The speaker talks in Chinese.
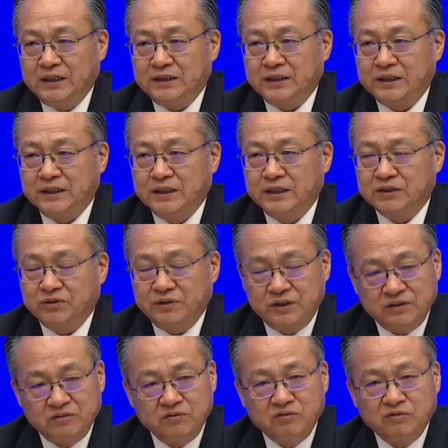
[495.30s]
这个，所以
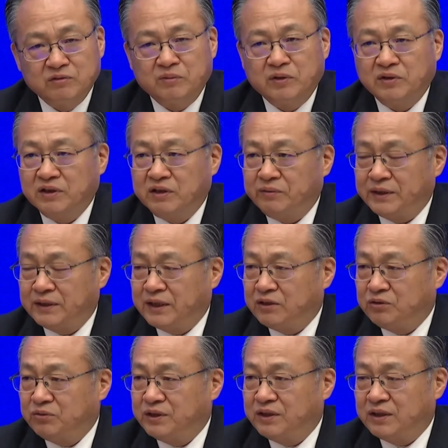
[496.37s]
政府工作报告里边，大家
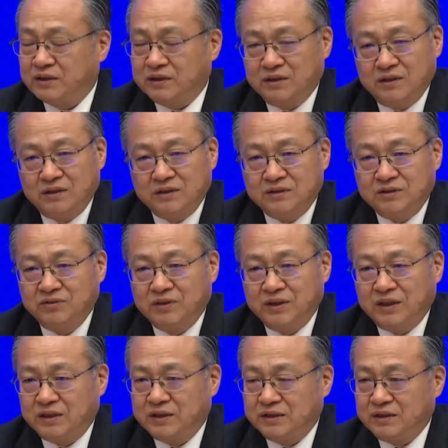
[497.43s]
注意到。是用
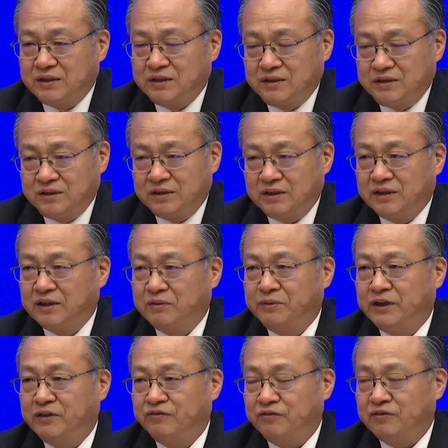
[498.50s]
了较长的
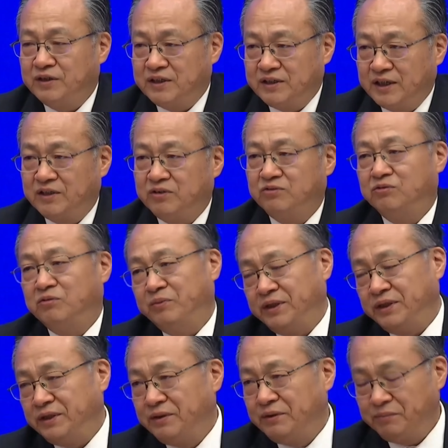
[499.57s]
篇幅来阐述我们
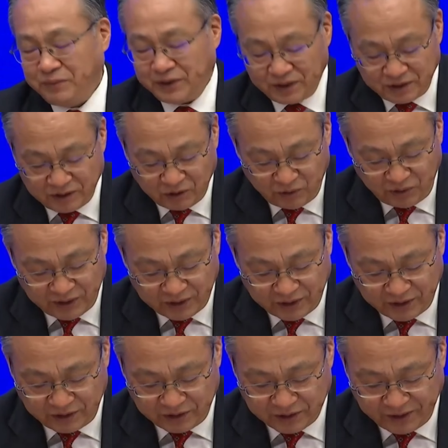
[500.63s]
面临的困难
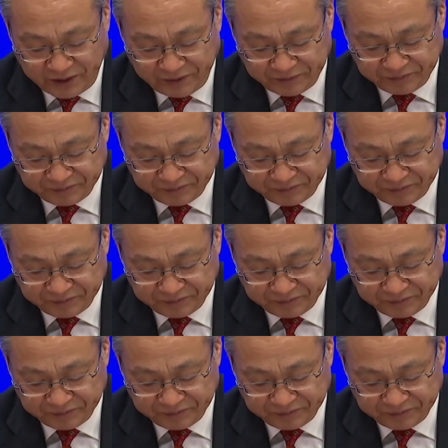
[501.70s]
和挑战。